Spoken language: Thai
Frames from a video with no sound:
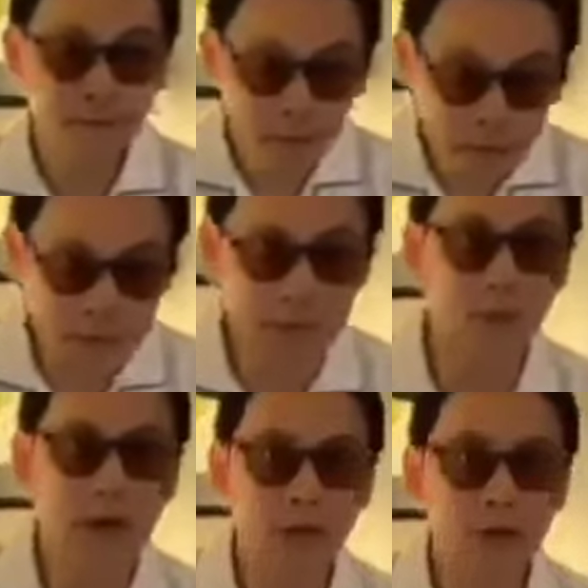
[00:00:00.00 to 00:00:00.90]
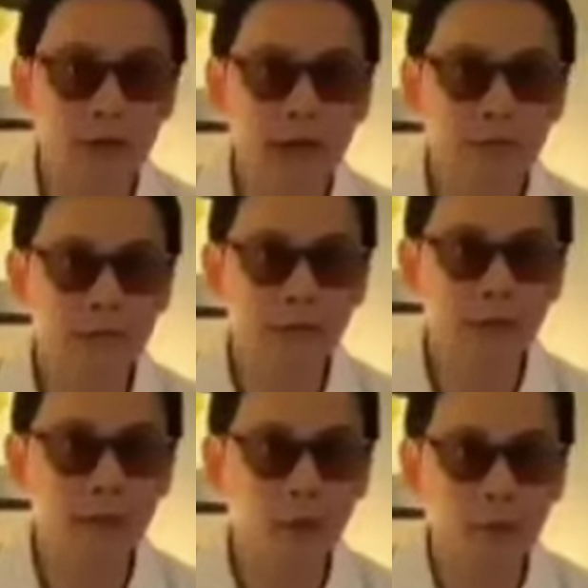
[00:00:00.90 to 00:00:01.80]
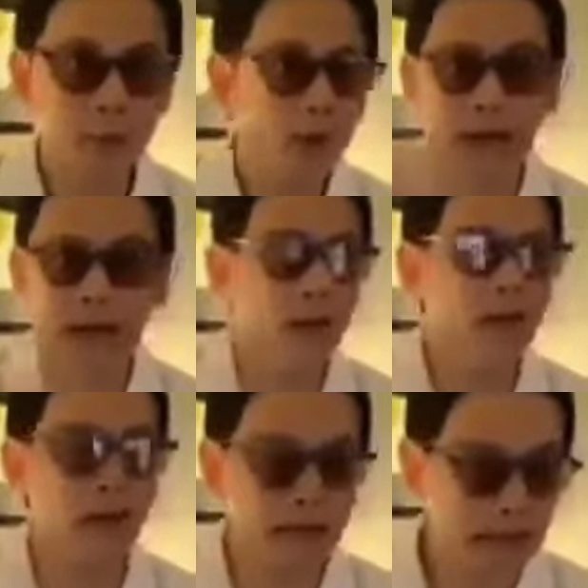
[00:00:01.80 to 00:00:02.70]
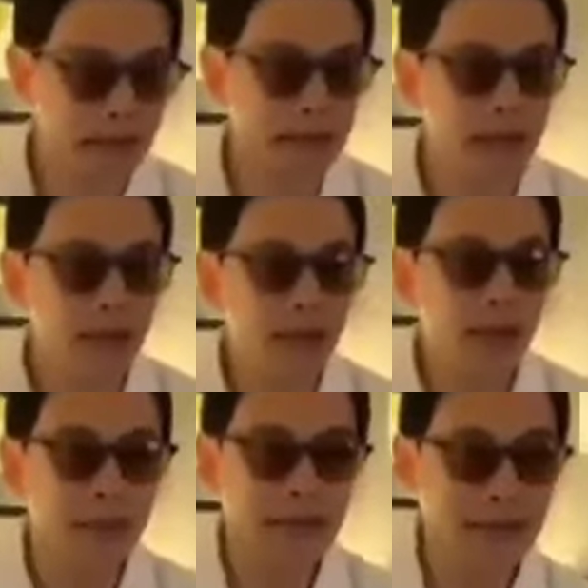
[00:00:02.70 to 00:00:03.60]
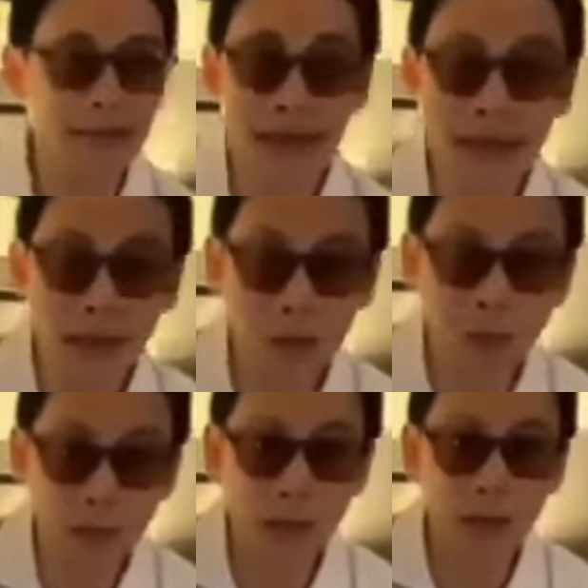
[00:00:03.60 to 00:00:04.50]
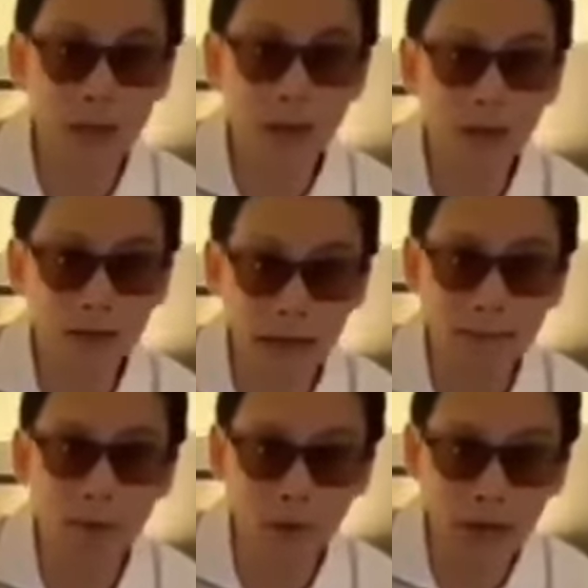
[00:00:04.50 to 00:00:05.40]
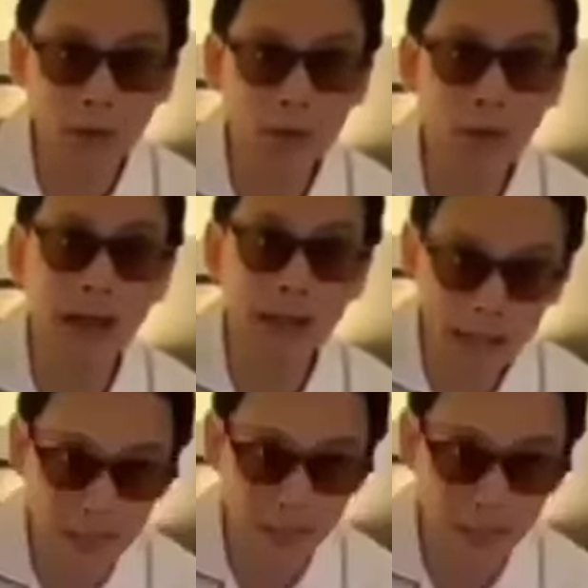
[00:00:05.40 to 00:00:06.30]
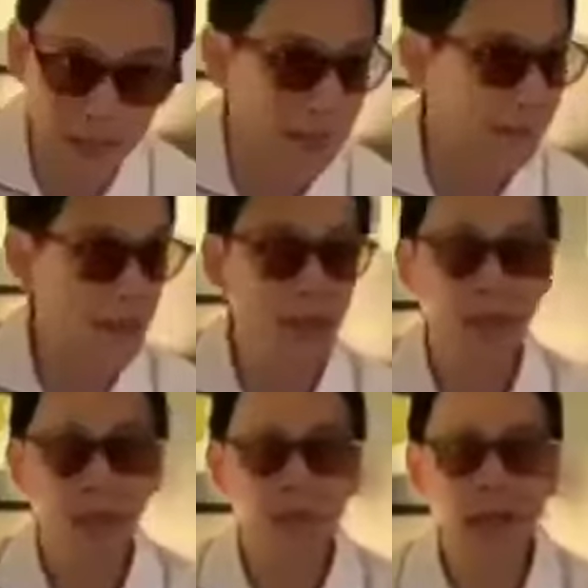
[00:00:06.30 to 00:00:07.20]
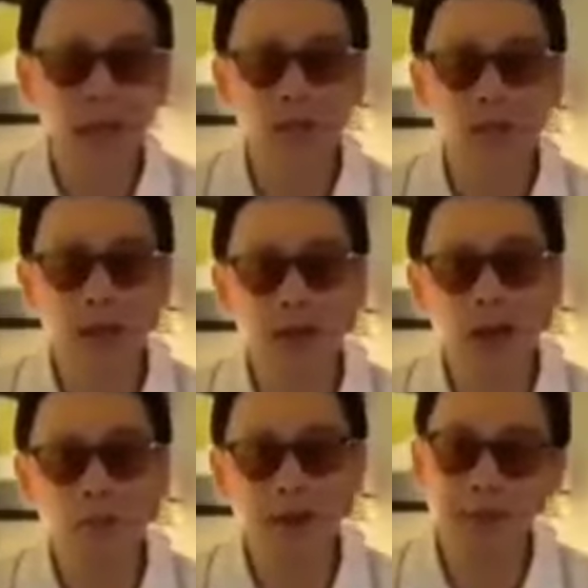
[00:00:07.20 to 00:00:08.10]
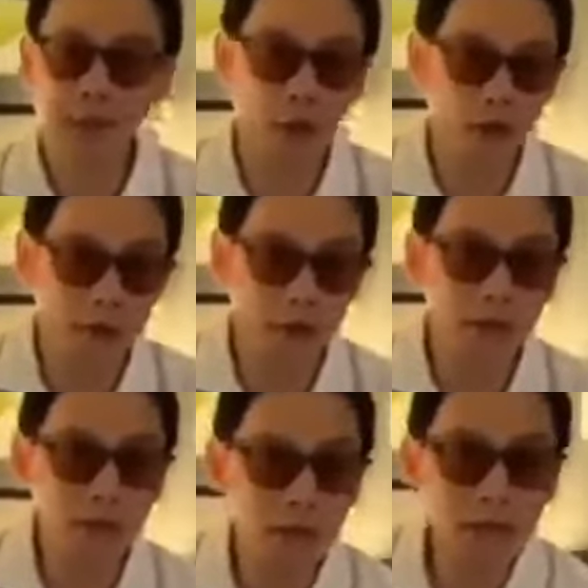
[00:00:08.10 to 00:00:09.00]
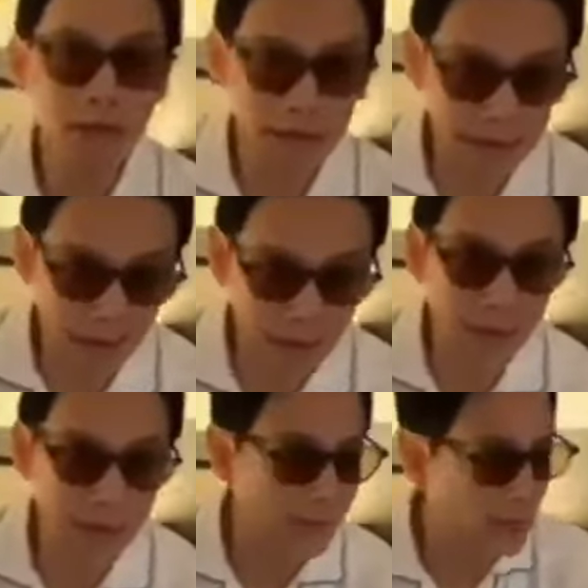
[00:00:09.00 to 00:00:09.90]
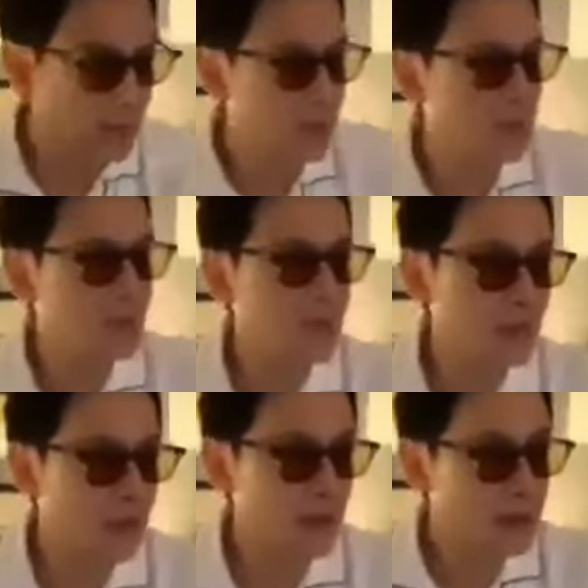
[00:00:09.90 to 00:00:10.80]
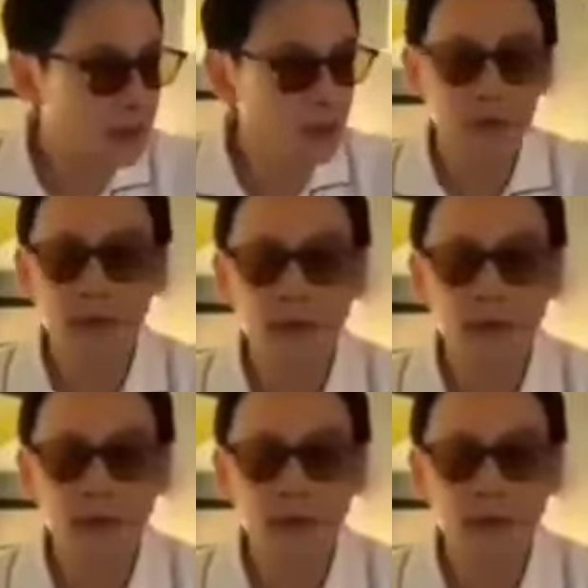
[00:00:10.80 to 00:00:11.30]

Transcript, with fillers: อิมมูนซิสเต็มของเรา นะครับ หรือระบบปกป้องร่างกายของเราทั้งหลายเนี่ยนะฮะ มันจะทำงานได้ดีก็ต่อเมื่อตับของเราทำงานได้ดีนะครับ ถ้าเกิดว่าเราไม่ดื่มแอลกอฮอล์เยอะ สิ่งเหล่านี้คือทำให้เราดี หรือ